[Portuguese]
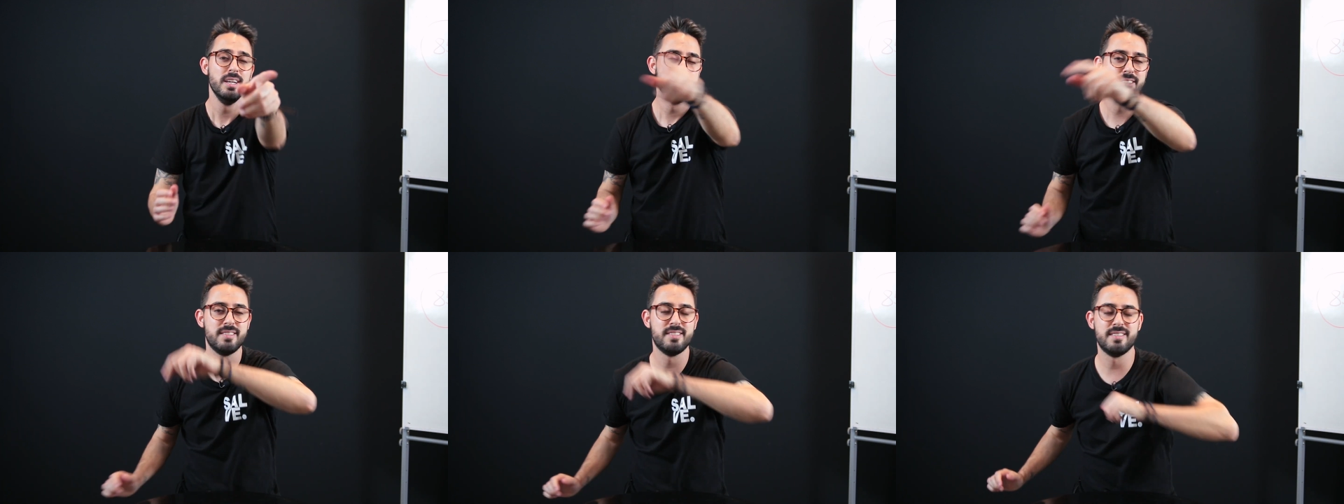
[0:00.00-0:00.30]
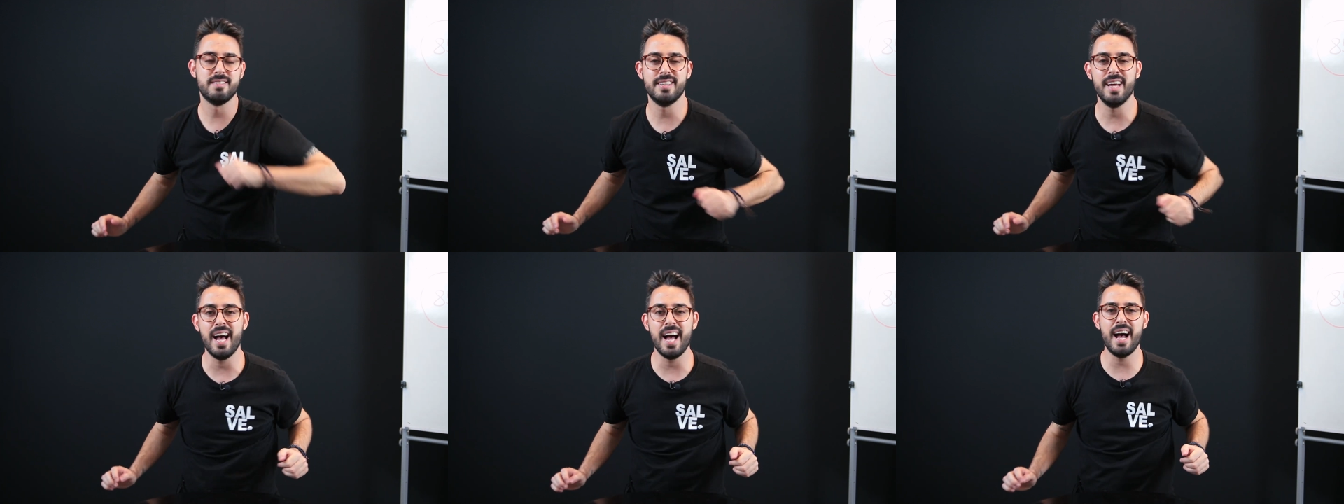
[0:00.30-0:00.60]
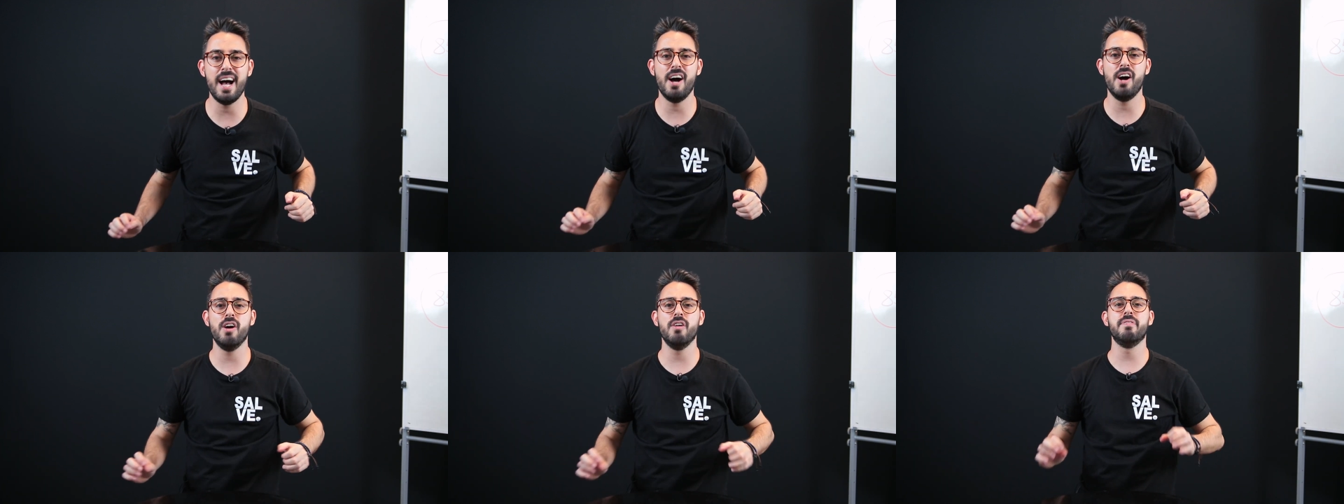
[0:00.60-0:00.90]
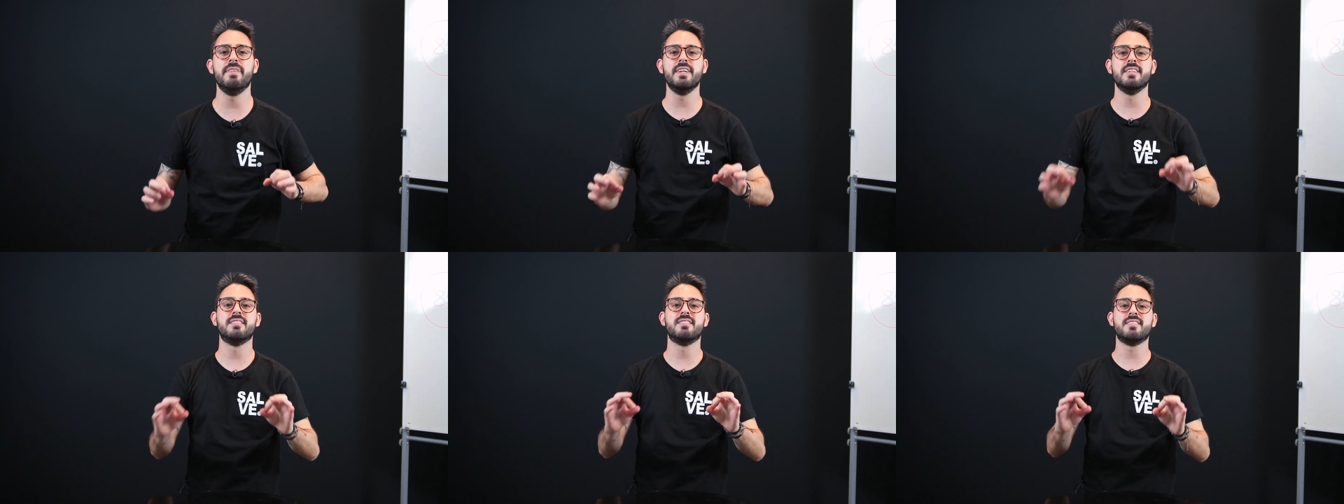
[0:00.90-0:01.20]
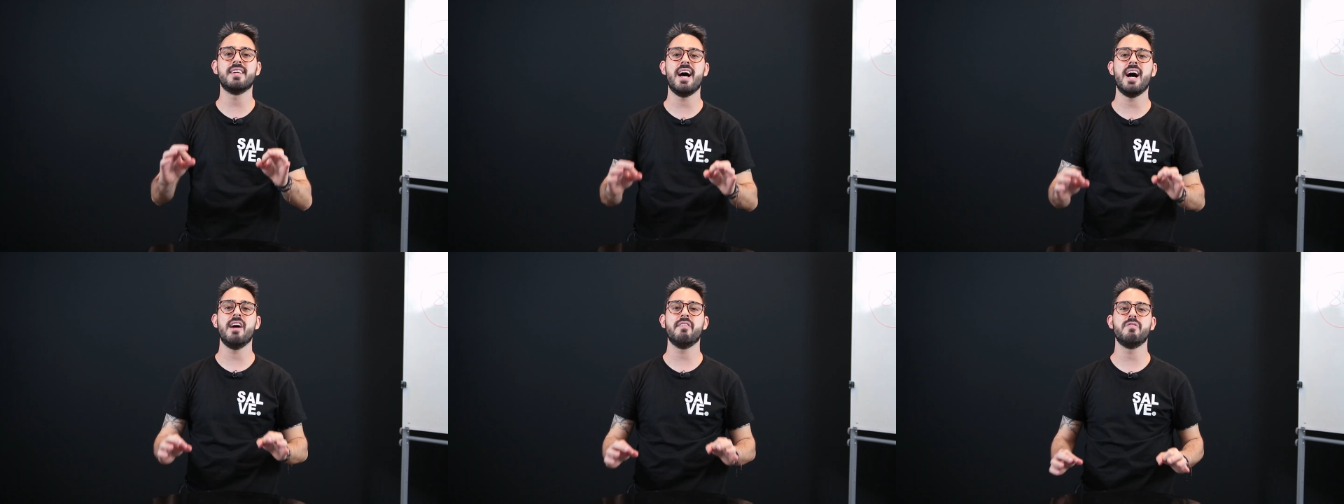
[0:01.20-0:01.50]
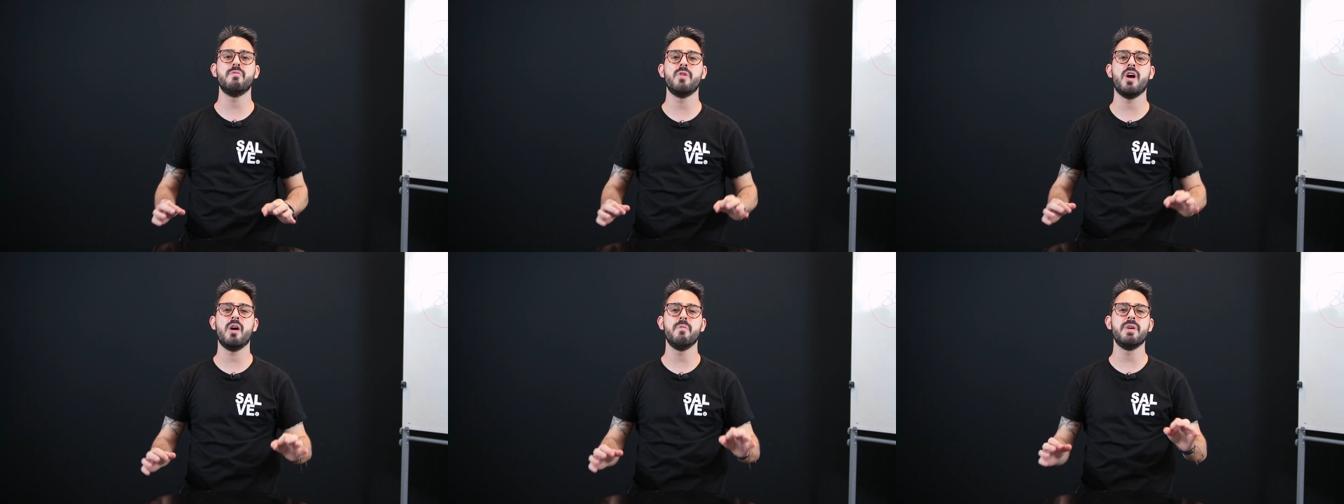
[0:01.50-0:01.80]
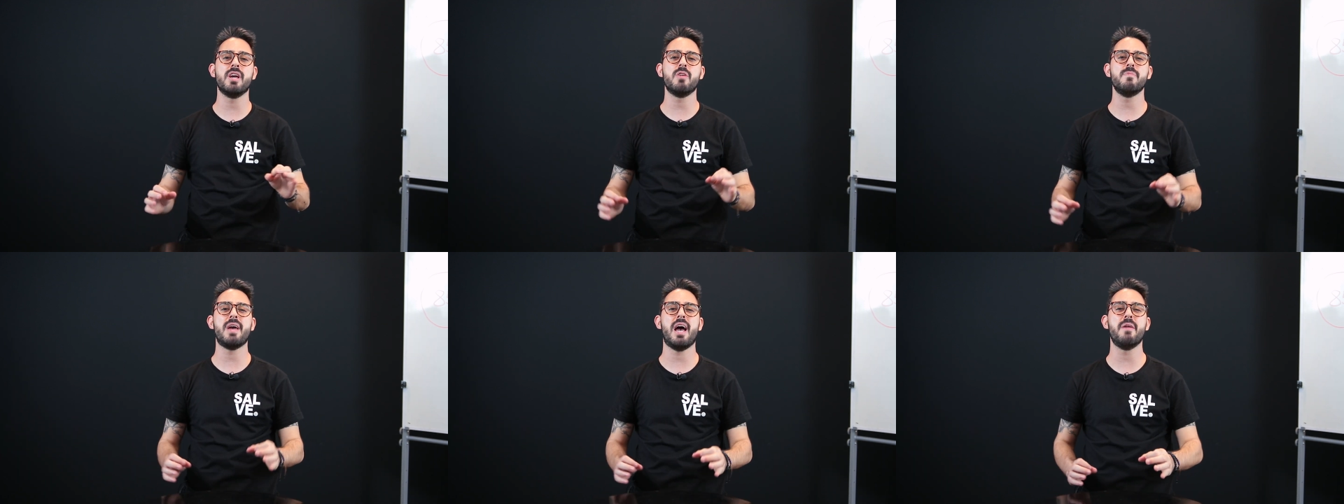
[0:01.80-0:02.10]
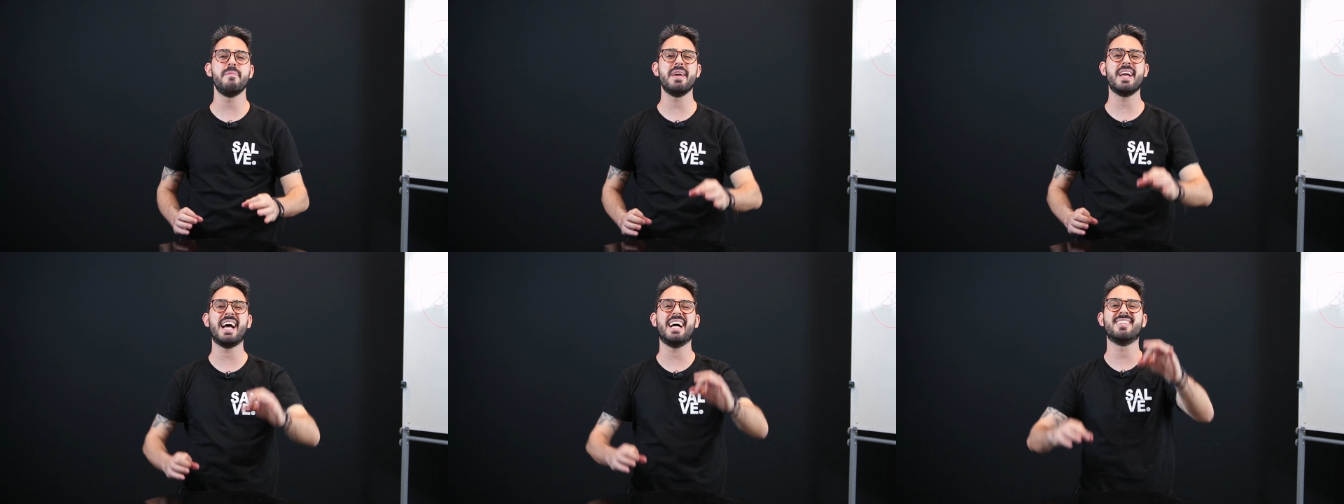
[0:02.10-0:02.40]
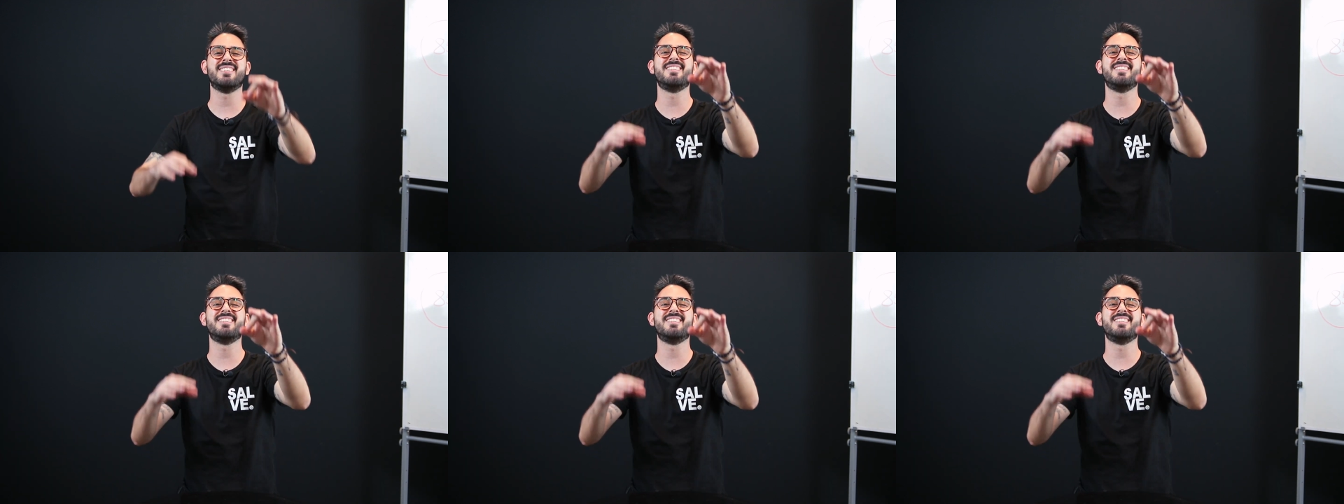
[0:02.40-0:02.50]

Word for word: Salve, salve, meu amigo, minha amiga!